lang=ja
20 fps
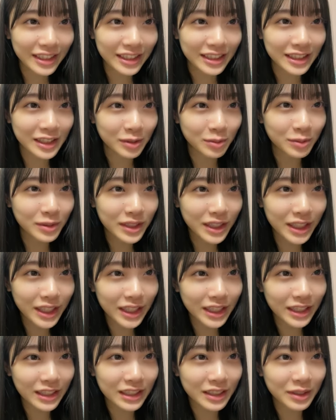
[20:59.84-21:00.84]
なんか自分
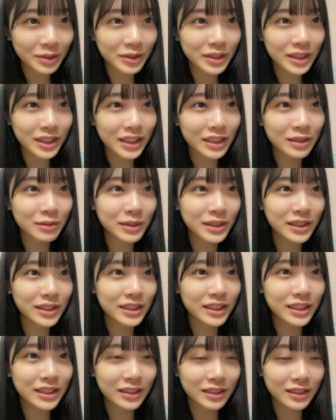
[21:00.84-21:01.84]
から鬼気ま
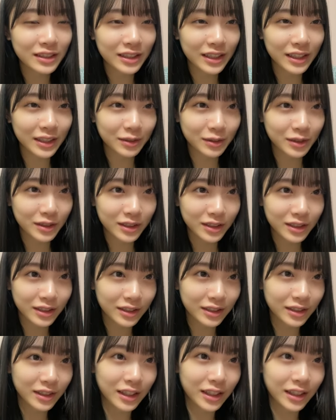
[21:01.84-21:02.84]
ずい空間を
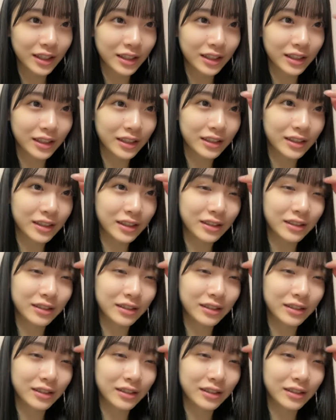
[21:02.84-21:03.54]
作っていって